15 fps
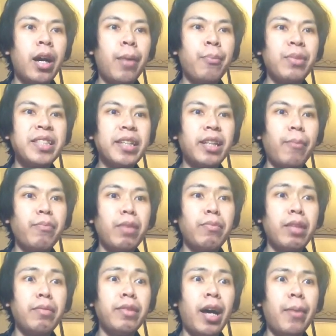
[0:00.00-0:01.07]
Ang masiklab ng
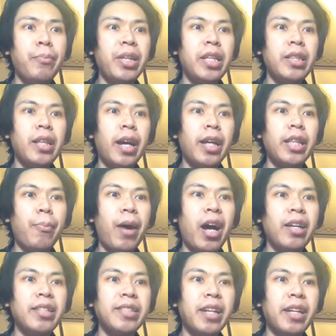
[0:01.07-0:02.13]
damdamin ay
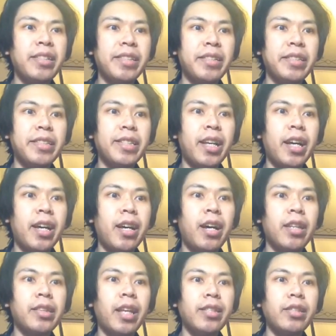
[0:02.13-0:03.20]
nabagi sa isa't
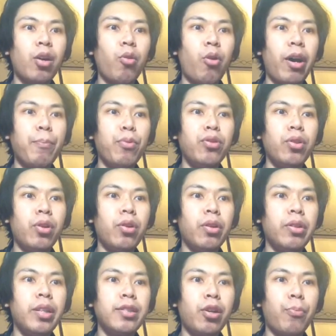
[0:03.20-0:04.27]
isa. Ang tasa ko ay puno
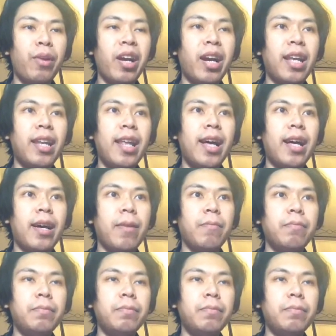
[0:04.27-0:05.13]
ng sobrang galak.